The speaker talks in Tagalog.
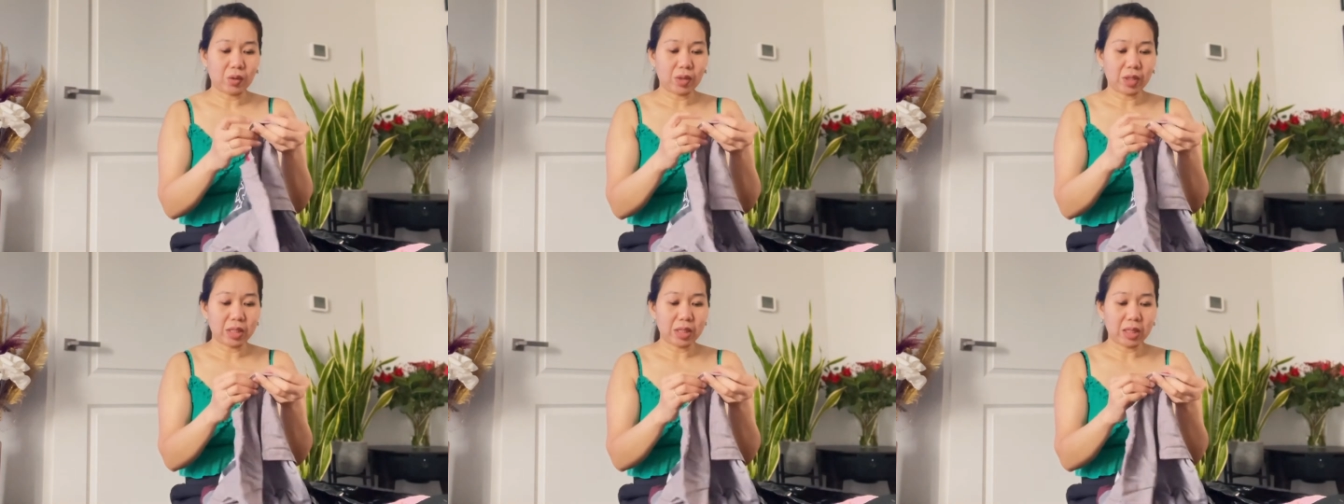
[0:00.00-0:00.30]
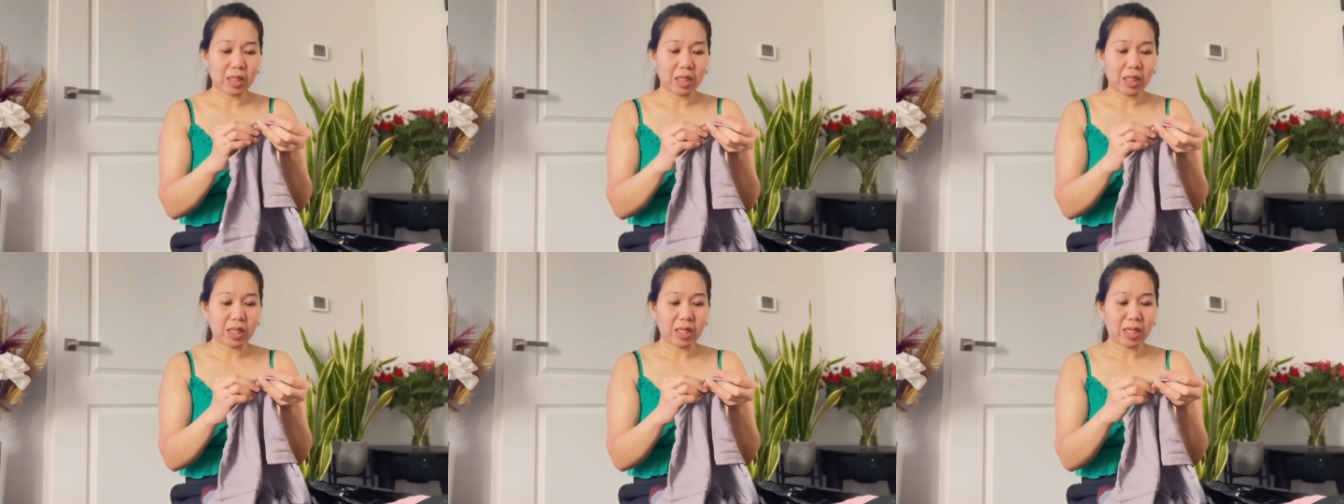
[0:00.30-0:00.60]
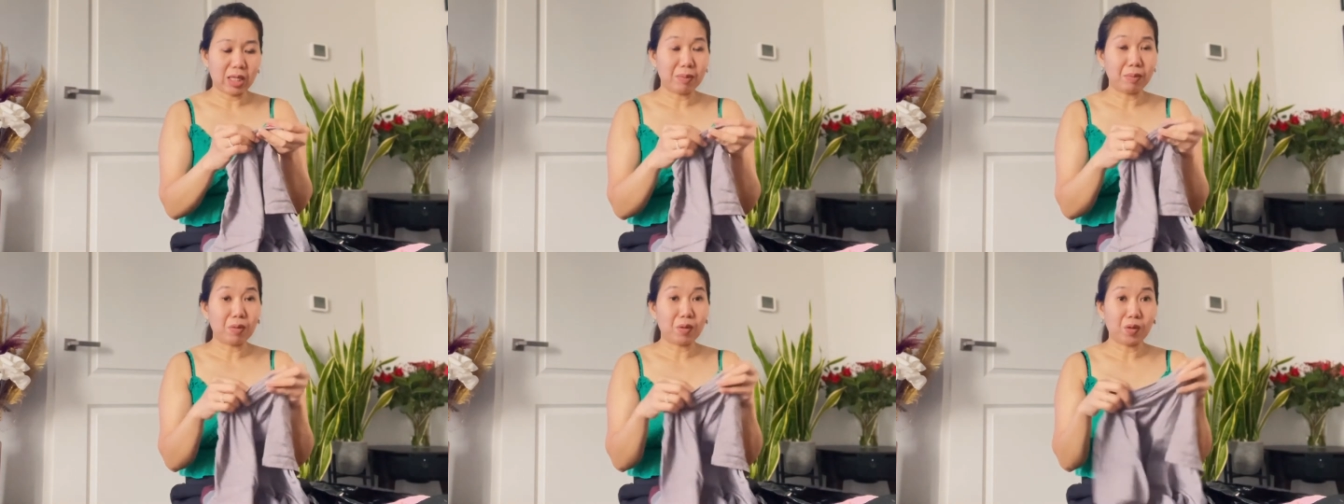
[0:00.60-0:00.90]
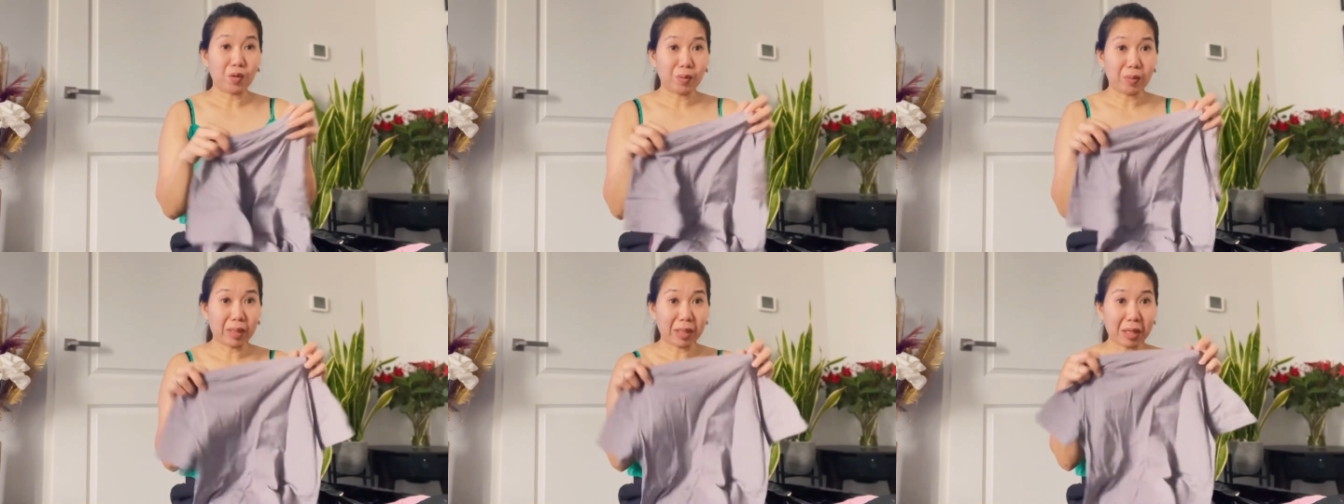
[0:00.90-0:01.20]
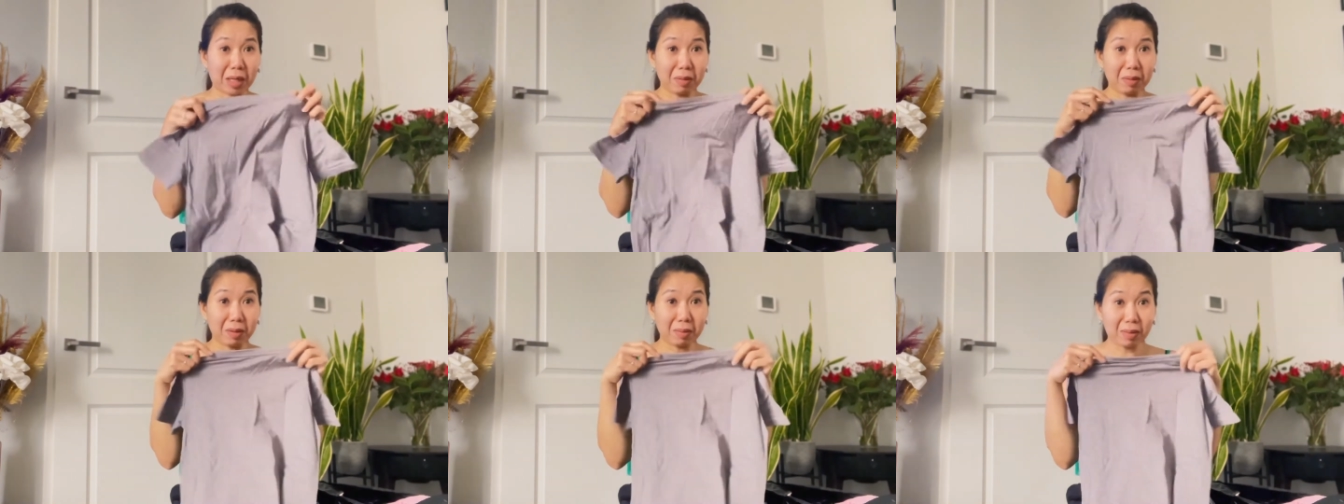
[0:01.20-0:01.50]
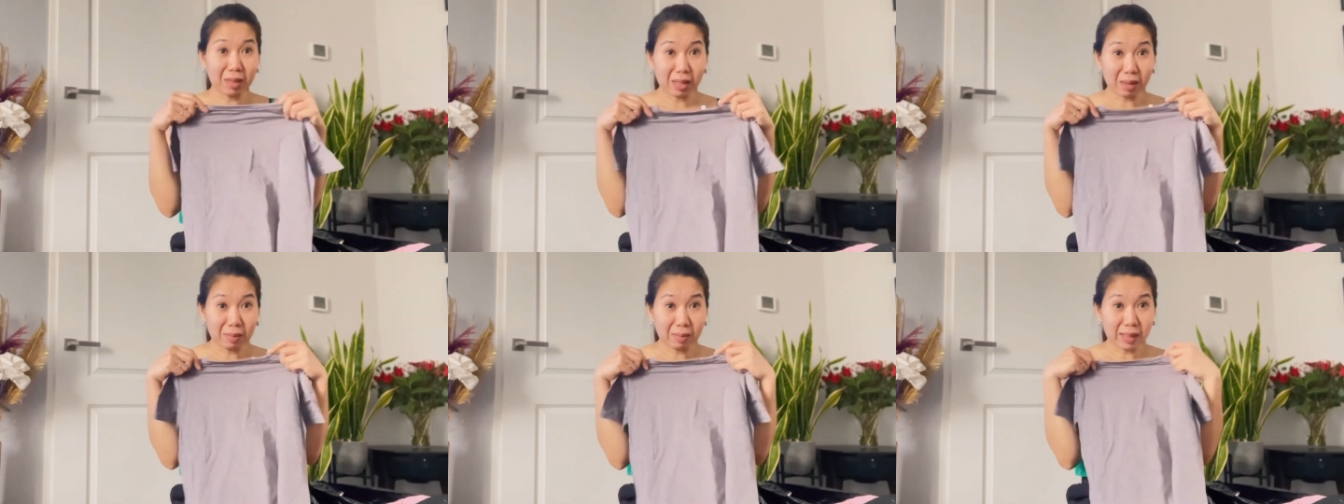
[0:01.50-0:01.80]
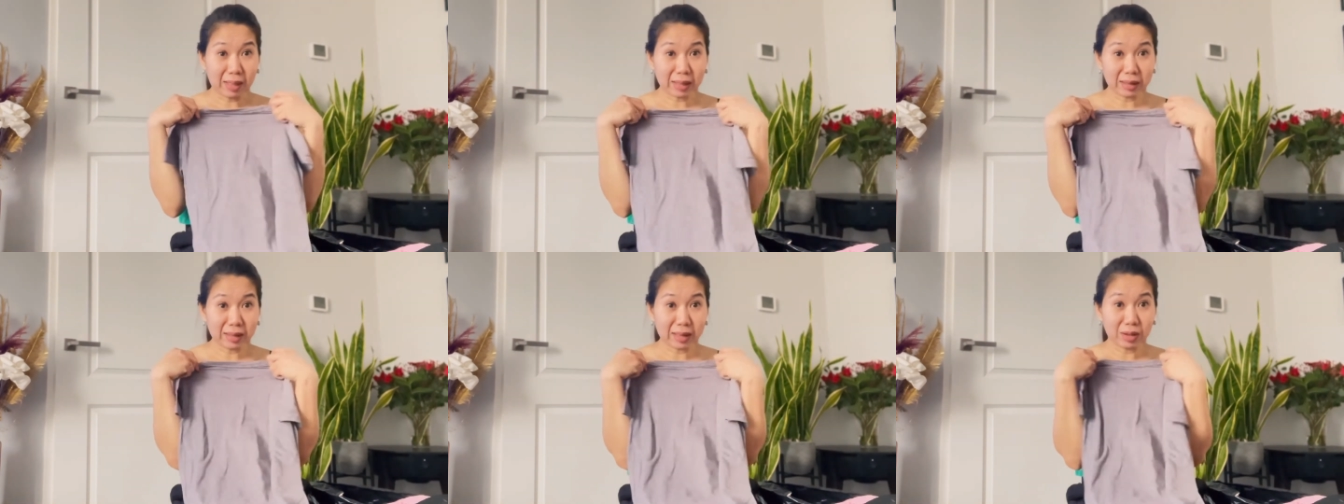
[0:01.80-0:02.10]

kasi alam ko maraming mga bata